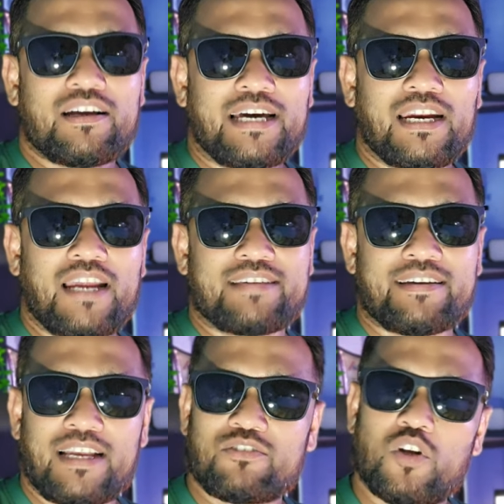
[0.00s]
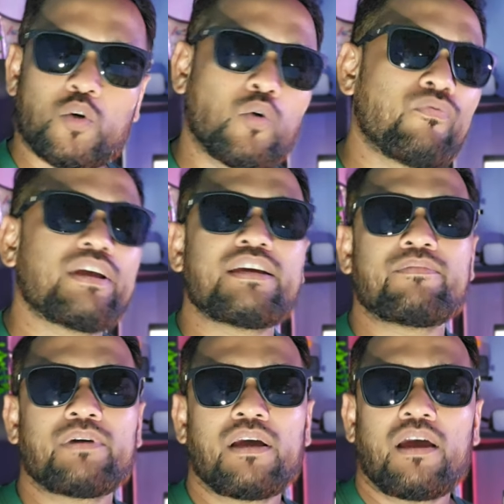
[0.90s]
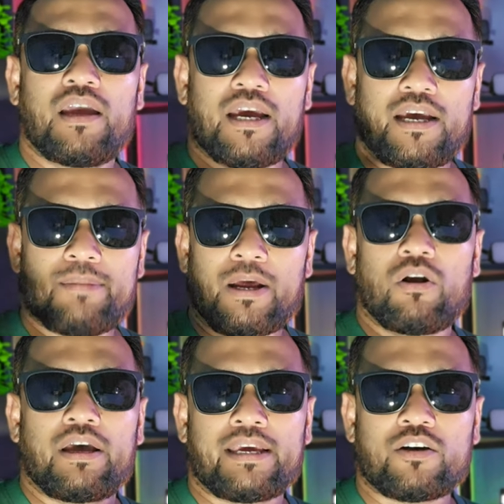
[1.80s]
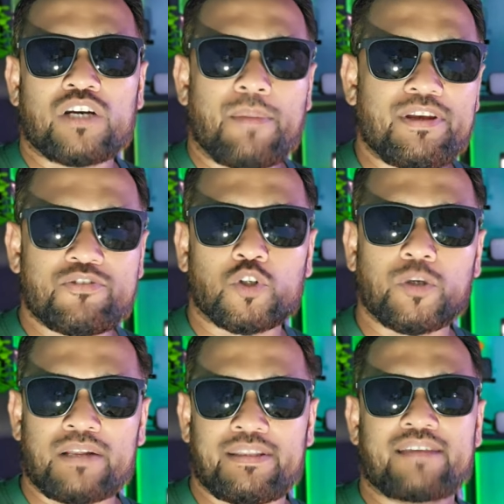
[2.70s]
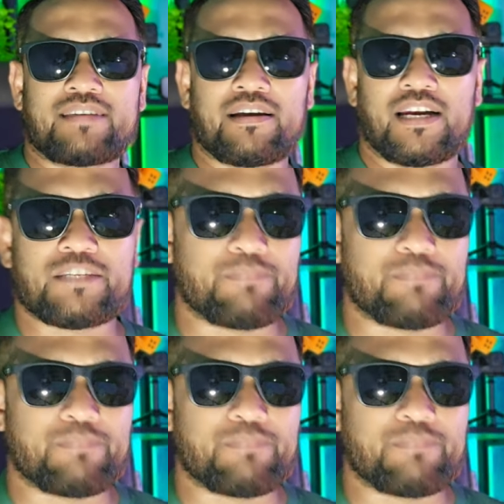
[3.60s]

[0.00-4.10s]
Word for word: কালারের সানগ্লাসগুলো খুবই ভালো লাগে কারণ আমি ছোটোবেলা থেকে সানগ্লাস